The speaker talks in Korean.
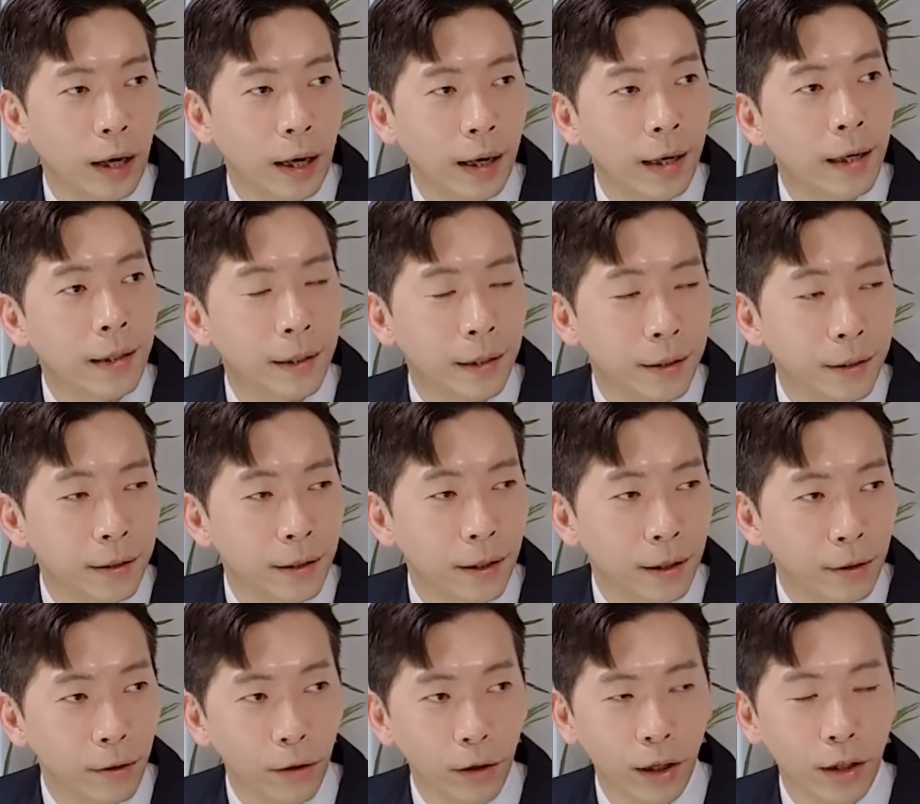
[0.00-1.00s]
알아야 되는데
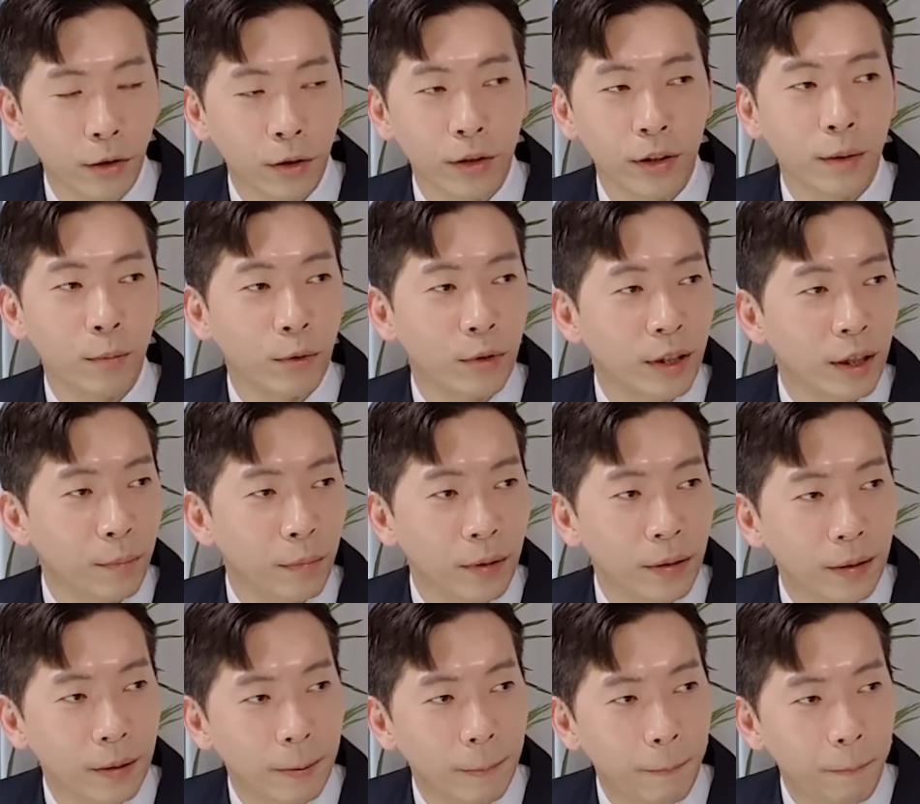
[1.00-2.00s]
그렇게 절대
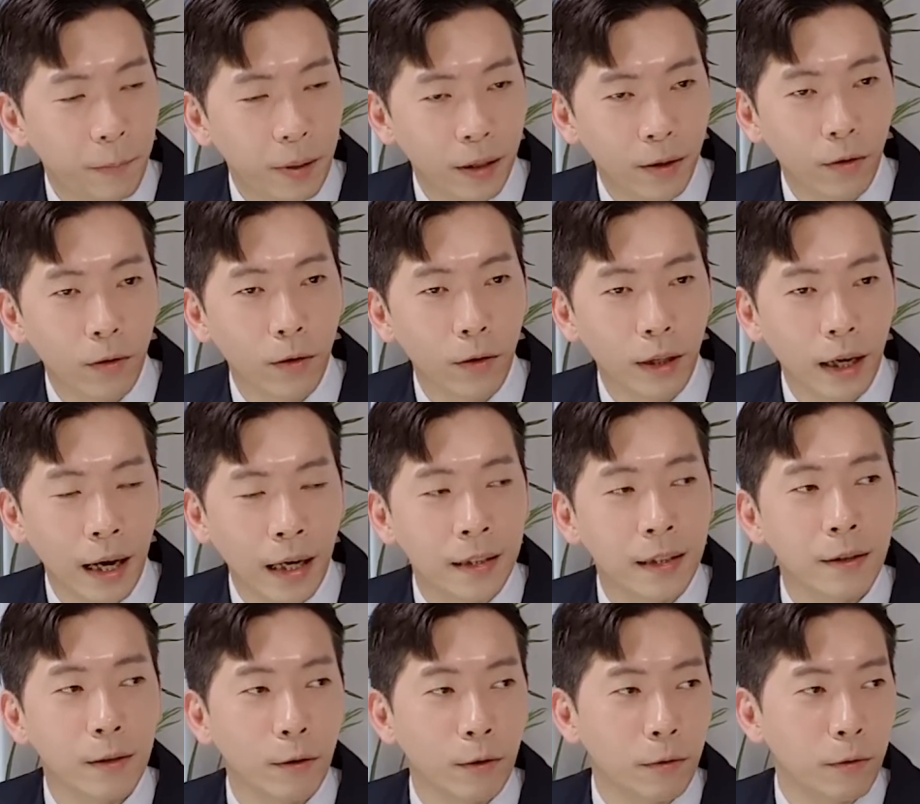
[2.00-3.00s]
못합니다. 그런 건
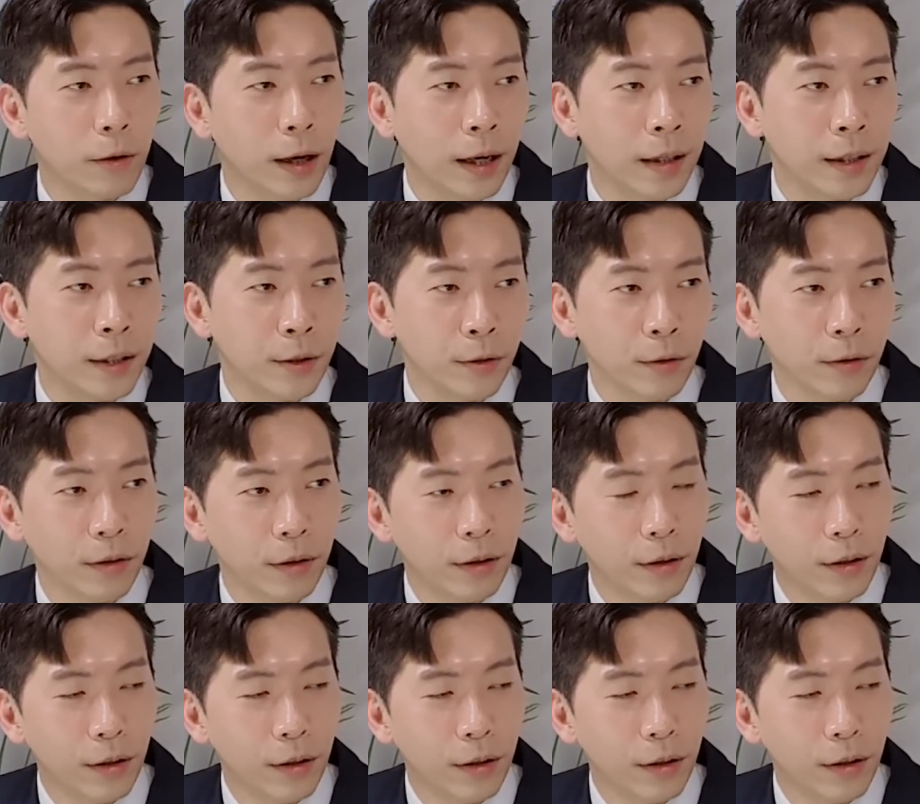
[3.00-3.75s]
아는 것도 아니죠.